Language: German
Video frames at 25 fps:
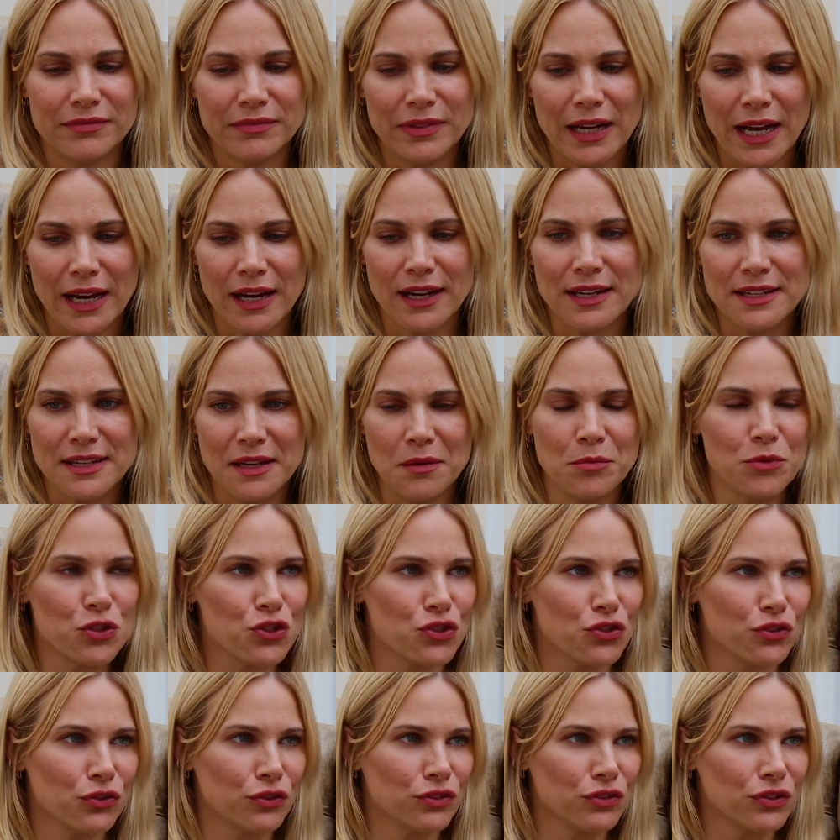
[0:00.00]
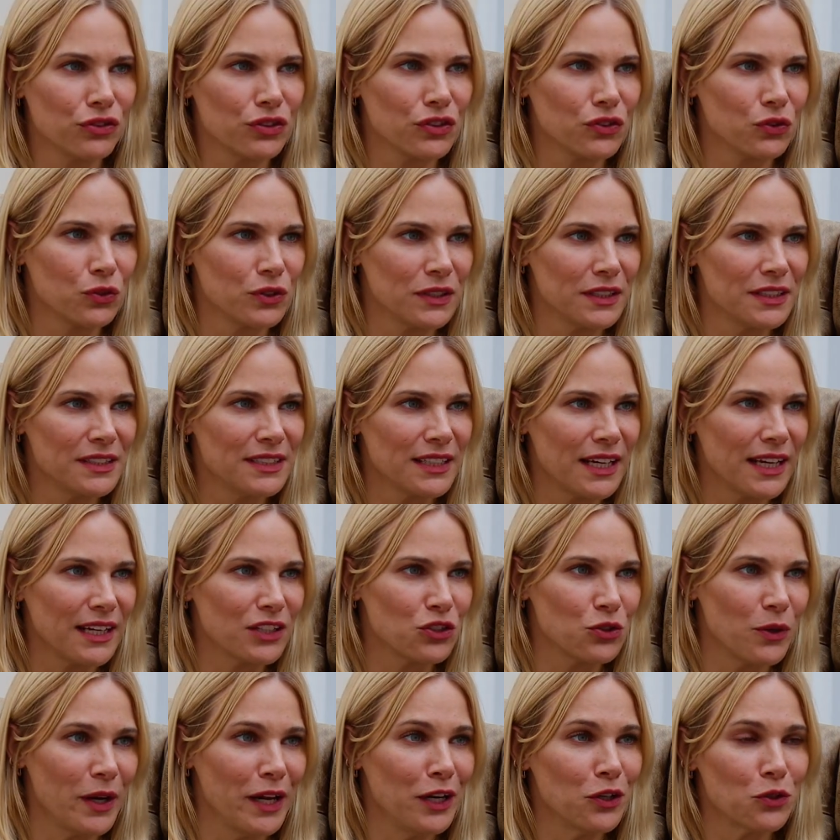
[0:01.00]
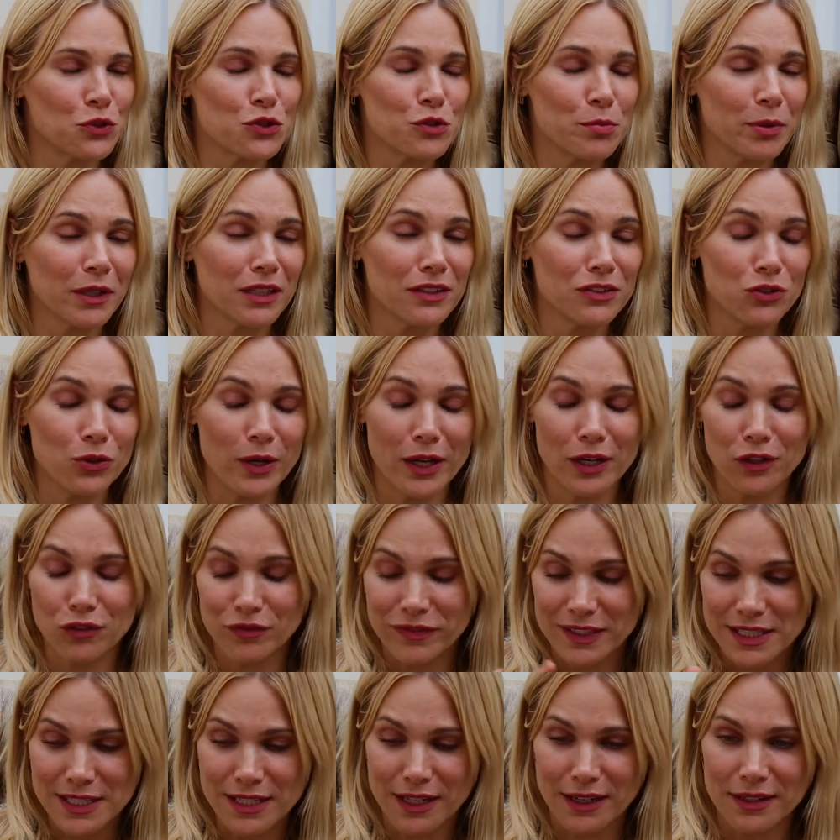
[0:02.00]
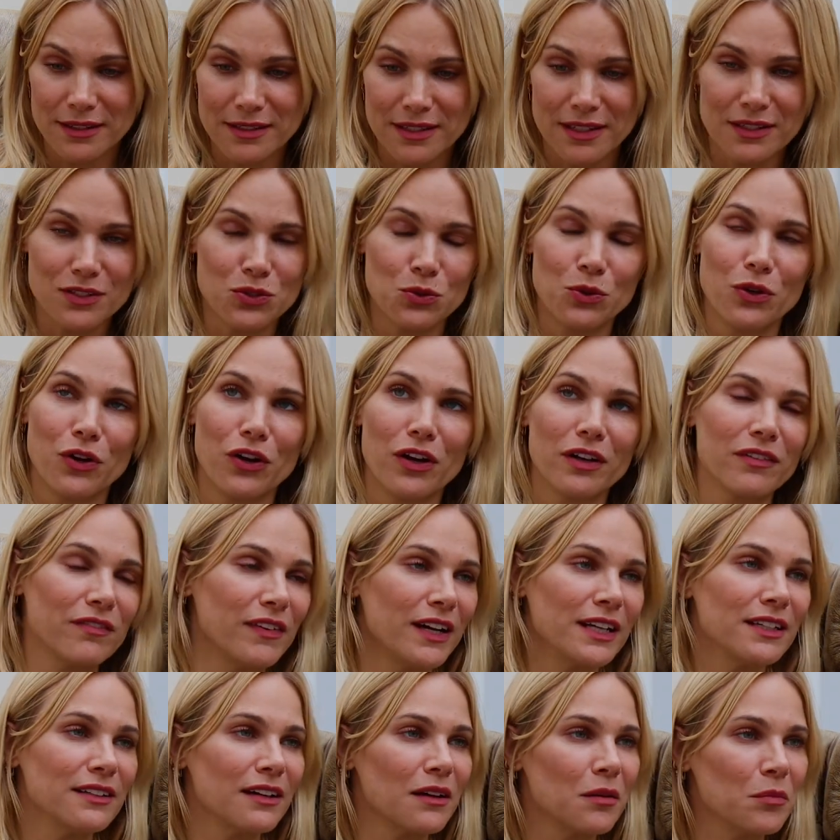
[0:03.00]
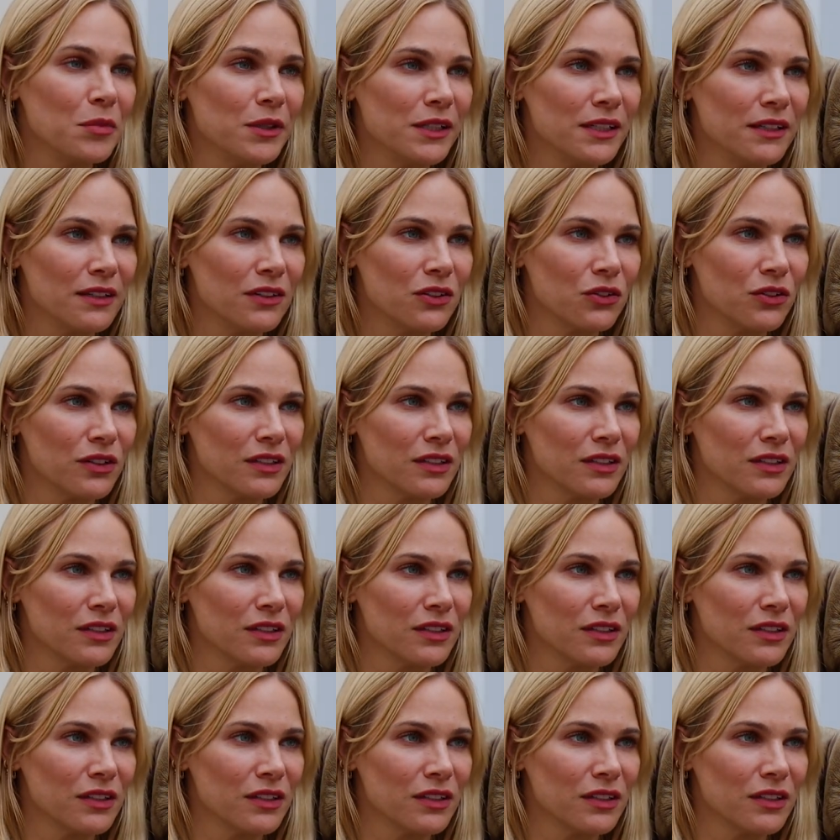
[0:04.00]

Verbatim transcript: akademisch und, und intellektuell mhm. und spirituell und was da alles dazugehört, weitergebildet.